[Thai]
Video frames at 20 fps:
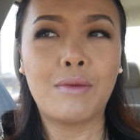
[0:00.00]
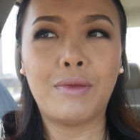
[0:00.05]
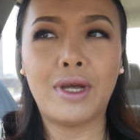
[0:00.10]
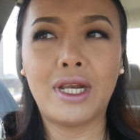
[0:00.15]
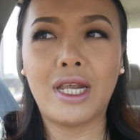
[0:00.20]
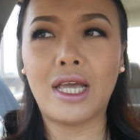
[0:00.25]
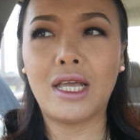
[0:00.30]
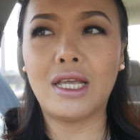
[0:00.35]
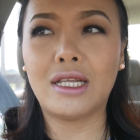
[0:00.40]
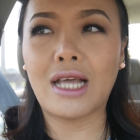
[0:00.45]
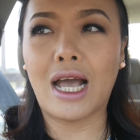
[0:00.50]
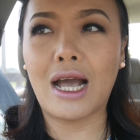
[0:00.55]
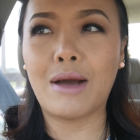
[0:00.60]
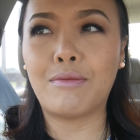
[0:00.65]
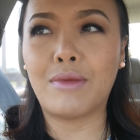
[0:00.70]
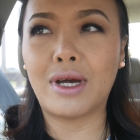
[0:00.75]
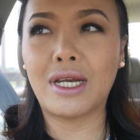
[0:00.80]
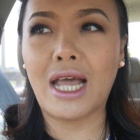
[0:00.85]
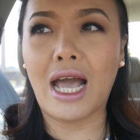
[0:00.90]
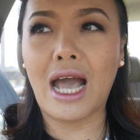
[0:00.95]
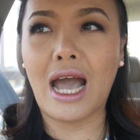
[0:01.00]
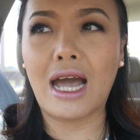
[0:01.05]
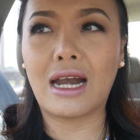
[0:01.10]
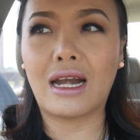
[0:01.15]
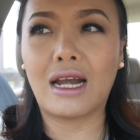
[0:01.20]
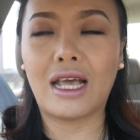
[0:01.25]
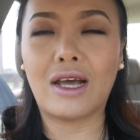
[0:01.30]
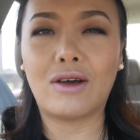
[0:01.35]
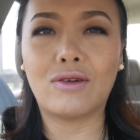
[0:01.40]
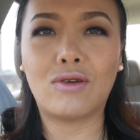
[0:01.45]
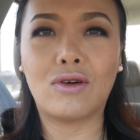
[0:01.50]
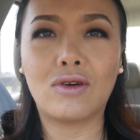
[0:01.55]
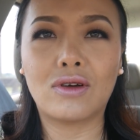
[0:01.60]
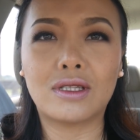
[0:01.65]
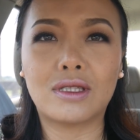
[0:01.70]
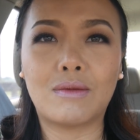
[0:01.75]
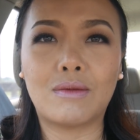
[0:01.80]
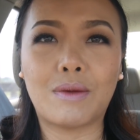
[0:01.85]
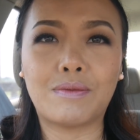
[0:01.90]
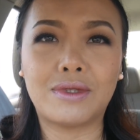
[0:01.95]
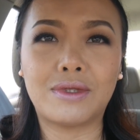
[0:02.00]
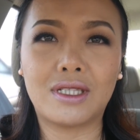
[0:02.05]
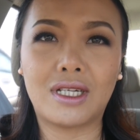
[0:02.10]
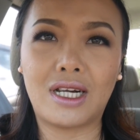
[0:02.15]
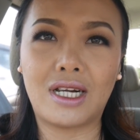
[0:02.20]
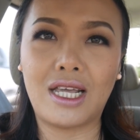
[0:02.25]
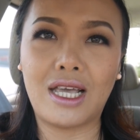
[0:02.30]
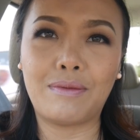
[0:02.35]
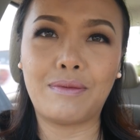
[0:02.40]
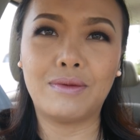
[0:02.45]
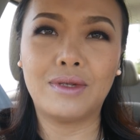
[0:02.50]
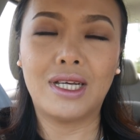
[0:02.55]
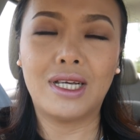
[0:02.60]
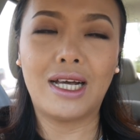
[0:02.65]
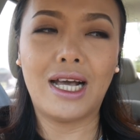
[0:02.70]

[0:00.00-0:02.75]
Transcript: ไม่ได้ทำมานานแล้วเนาะสำหรับคลิป